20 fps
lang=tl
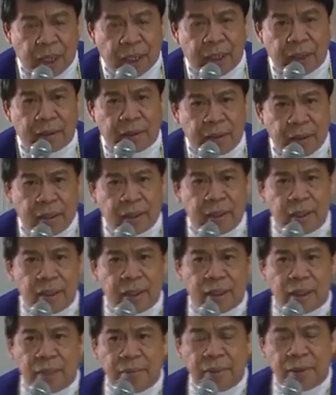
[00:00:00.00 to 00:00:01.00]
Hina
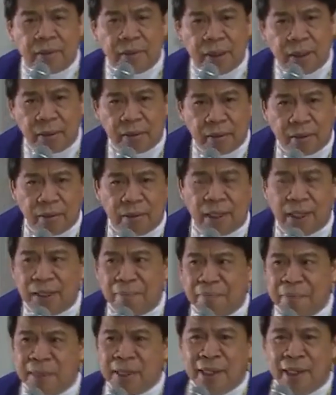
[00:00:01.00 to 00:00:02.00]
sinasabi kong gano'n, no, ha?
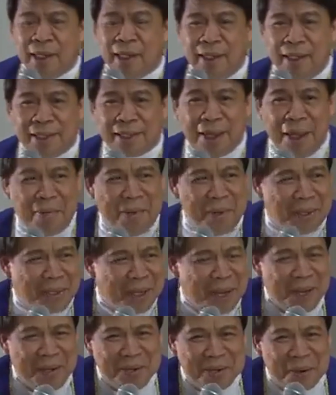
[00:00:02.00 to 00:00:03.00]
Kaya sabi ko sa inyo.